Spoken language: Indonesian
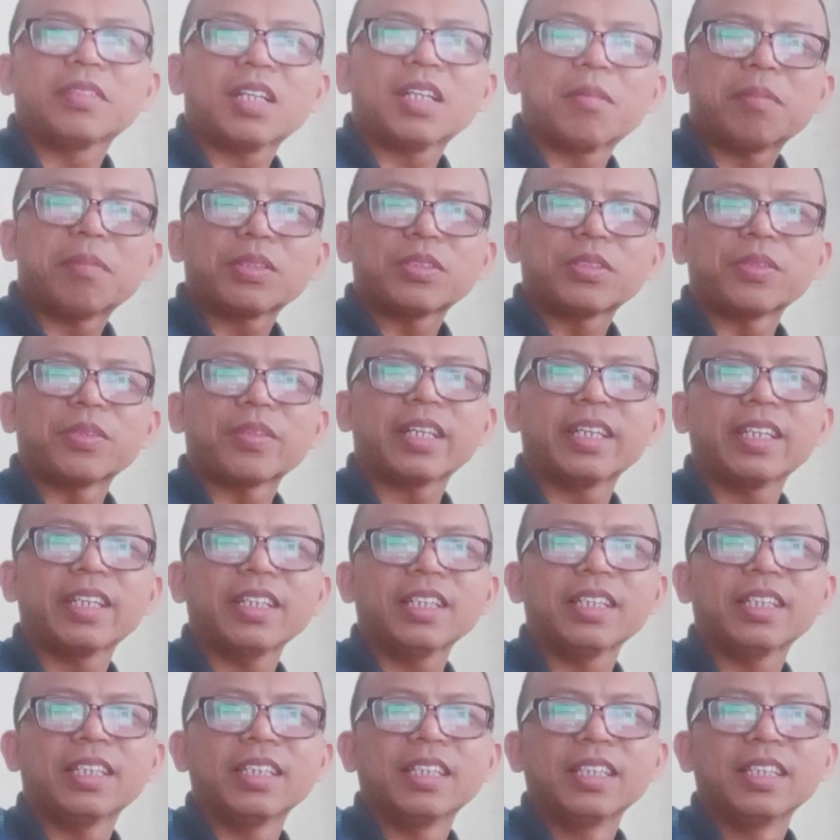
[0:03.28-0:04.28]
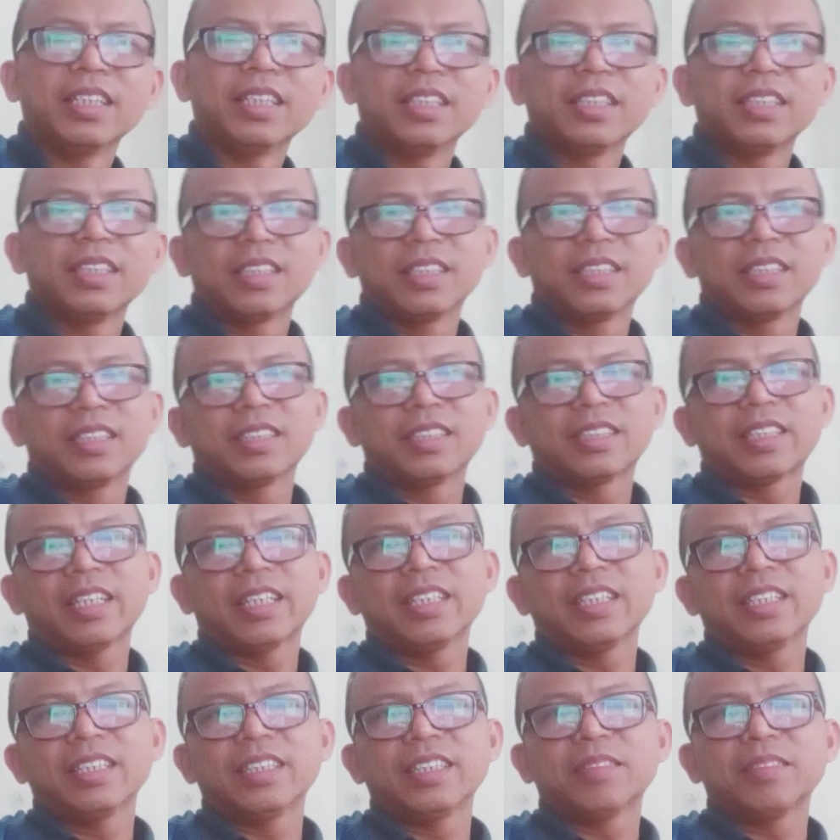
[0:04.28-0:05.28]
Selamat sore. Saya
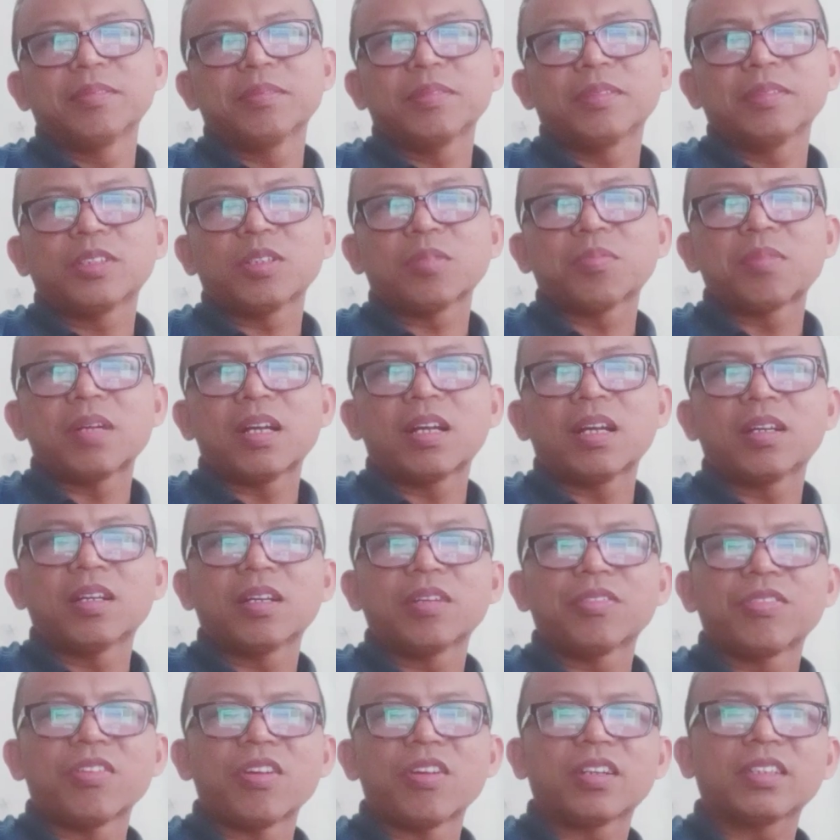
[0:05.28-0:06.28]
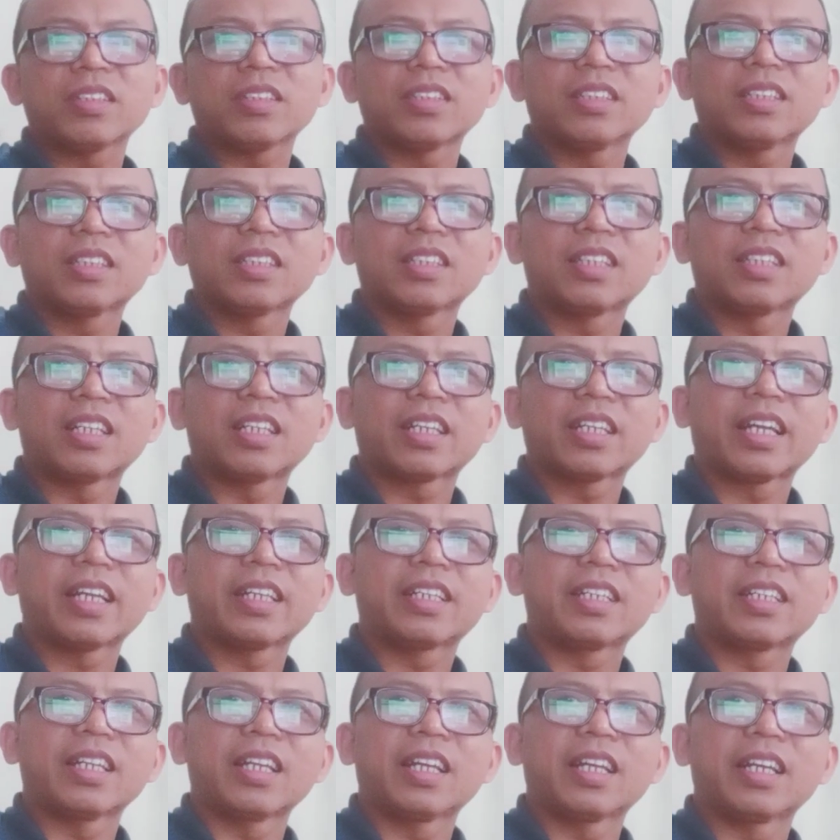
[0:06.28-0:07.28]
ingin coba vlog
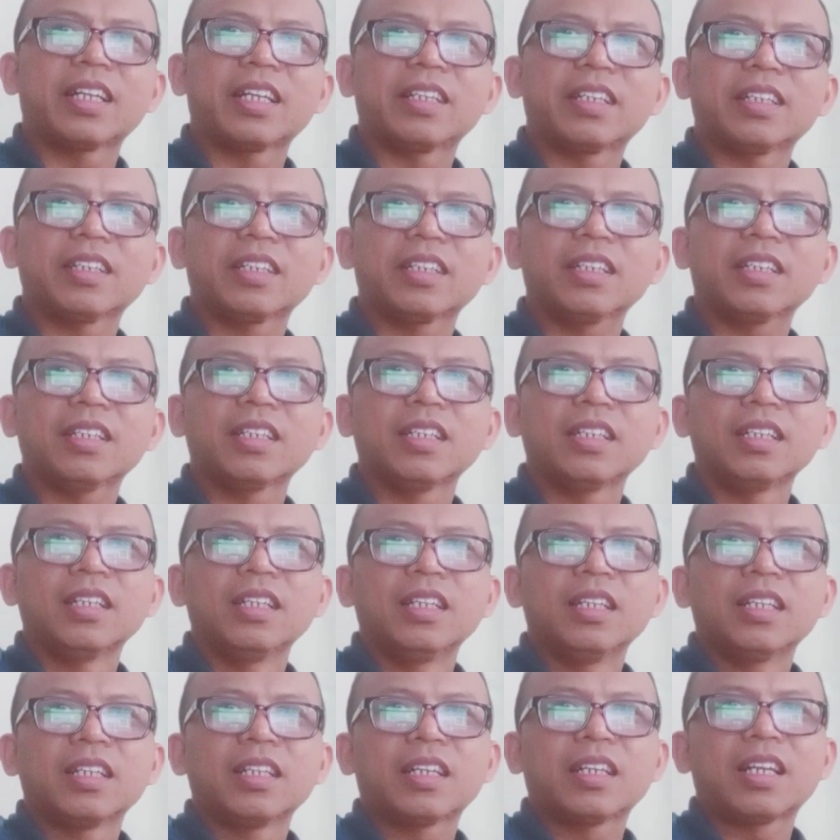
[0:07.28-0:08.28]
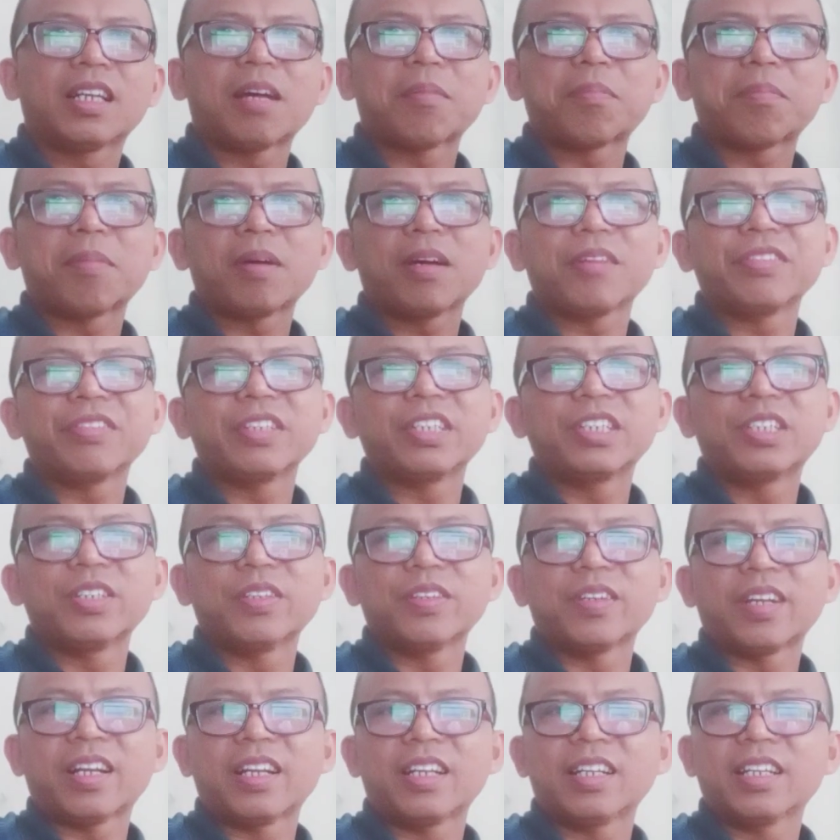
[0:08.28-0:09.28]
terkait dengan kenapa video
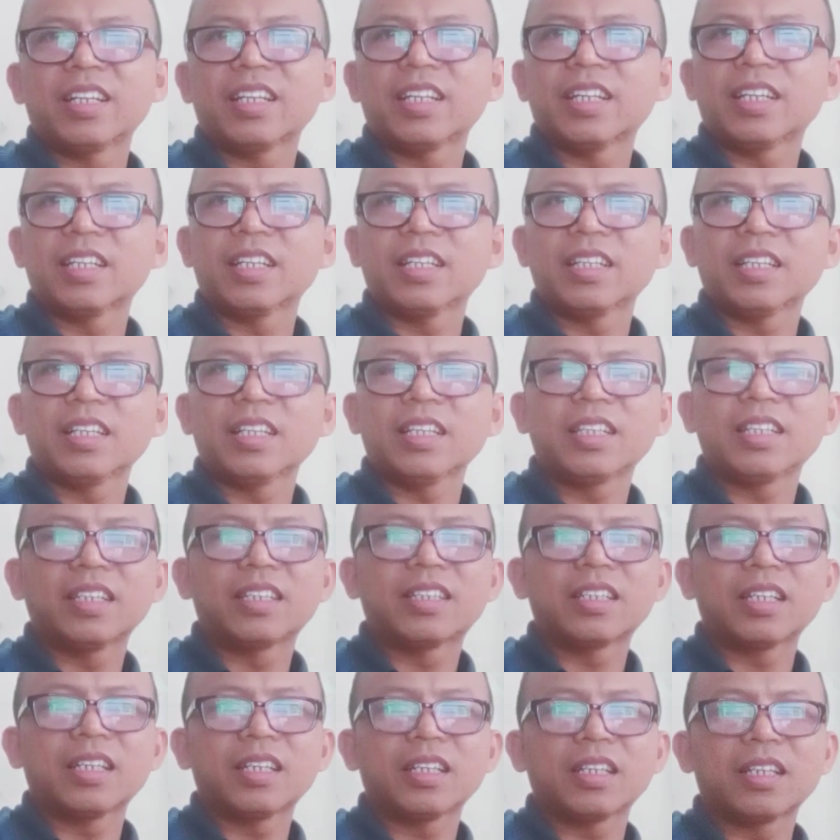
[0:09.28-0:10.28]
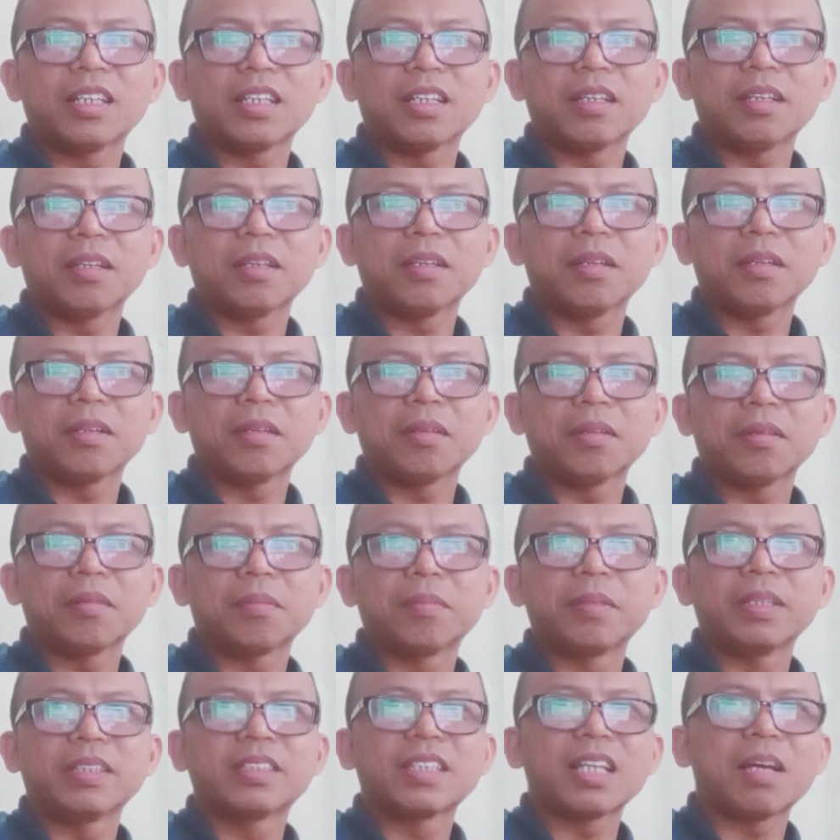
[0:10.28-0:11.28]
Anda tidak
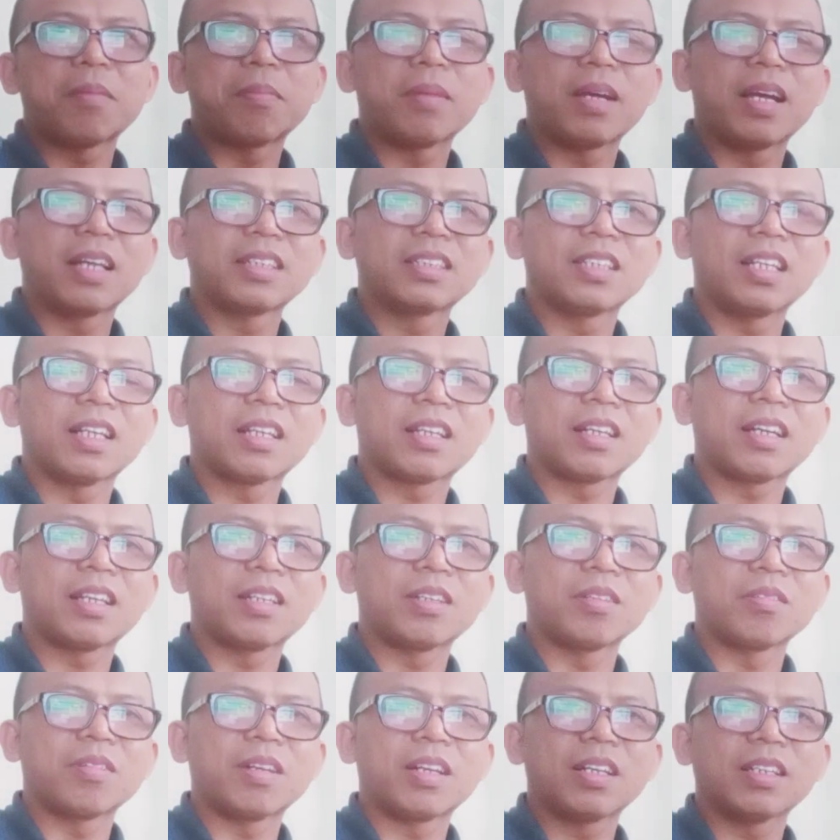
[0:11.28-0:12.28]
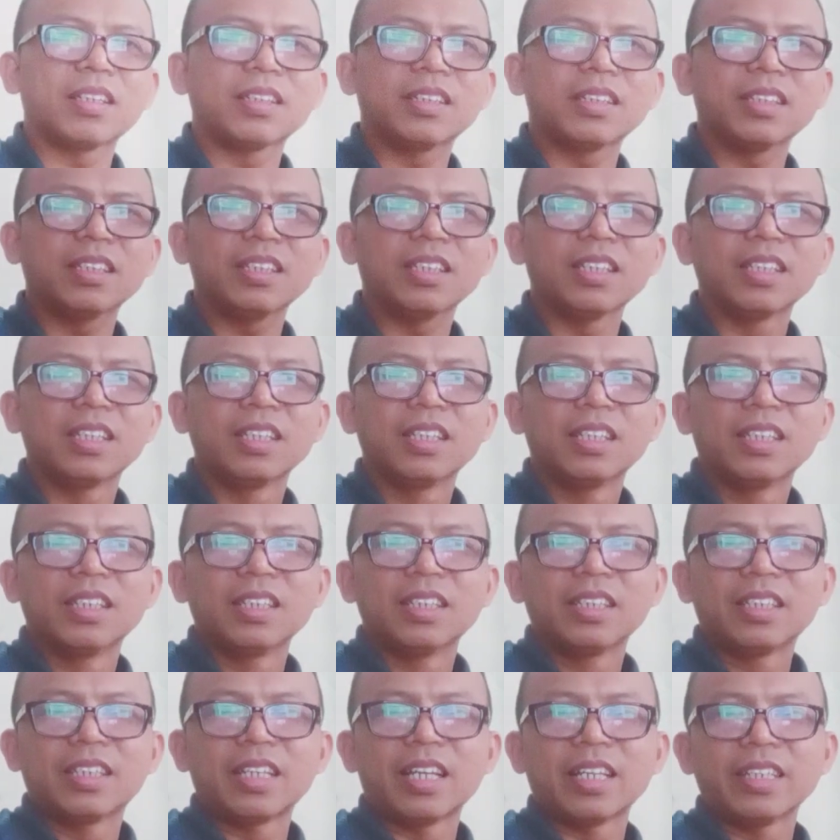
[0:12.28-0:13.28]
bisa menghasilkan uang
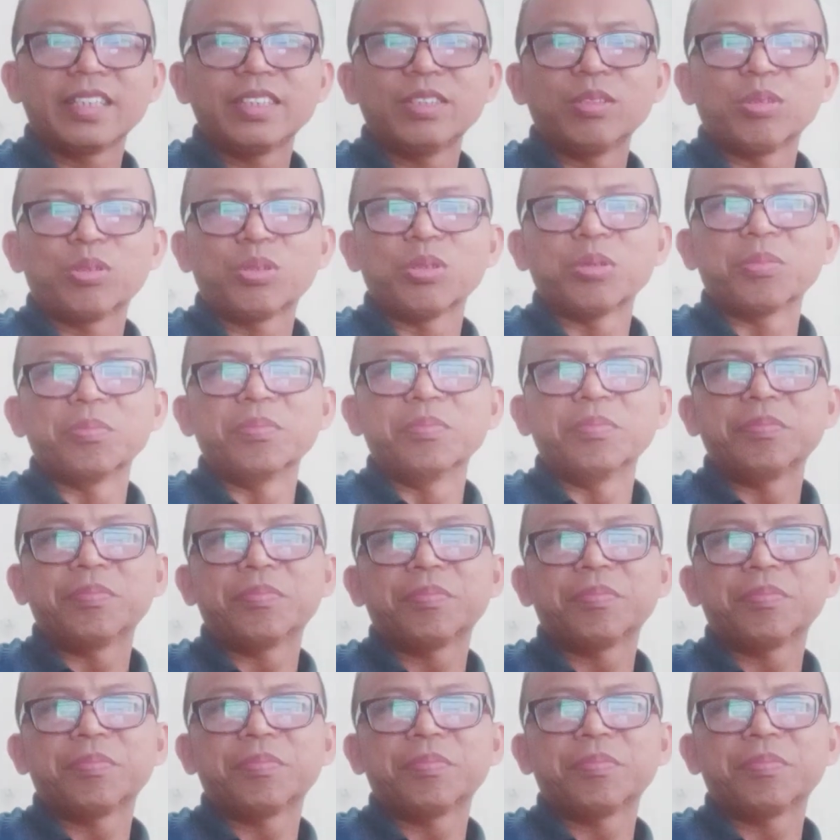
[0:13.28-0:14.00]
dari YouTube.